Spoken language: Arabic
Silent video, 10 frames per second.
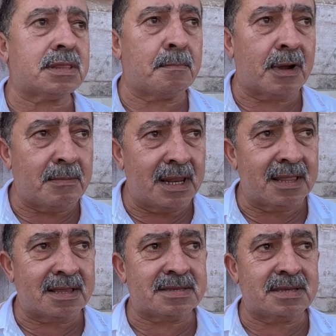طبق
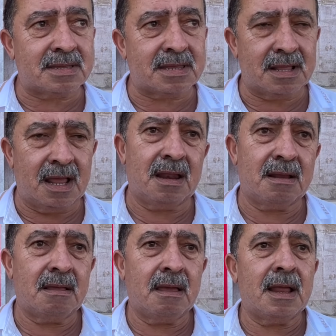معنا ديك السياسه ديال
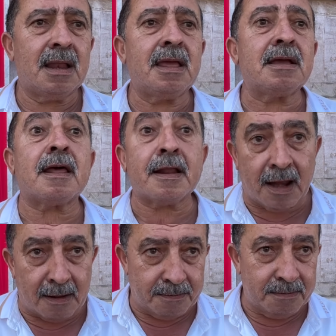اللي يهضر
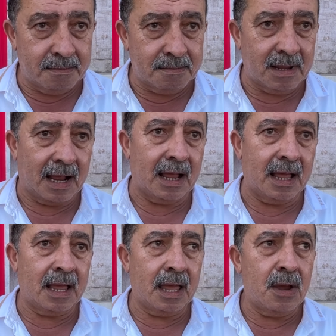يلعب
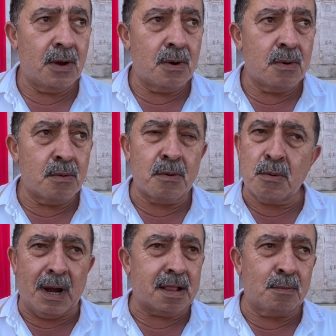آه.
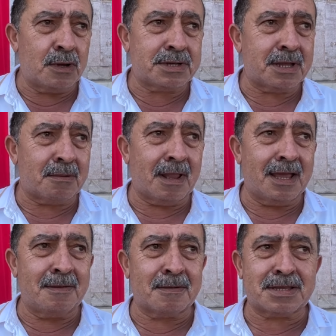وواحد المؤشر
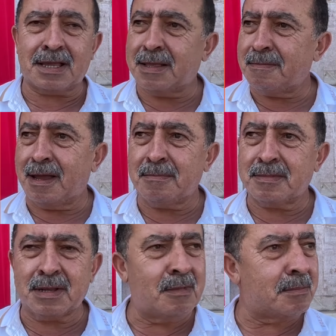والله الا مرتاح دابا
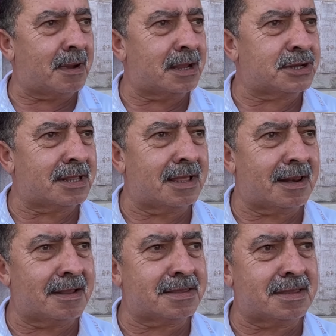ملي ما بقاش هذا
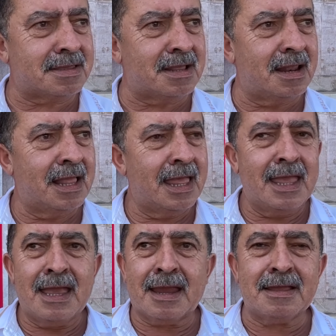الرئيس تعزل
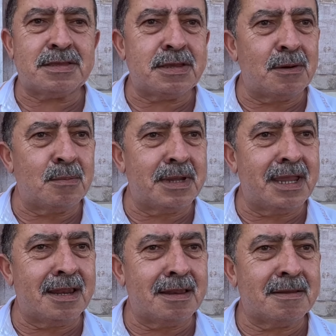كنت
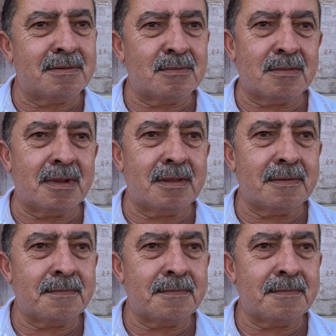يوميا دابا باقي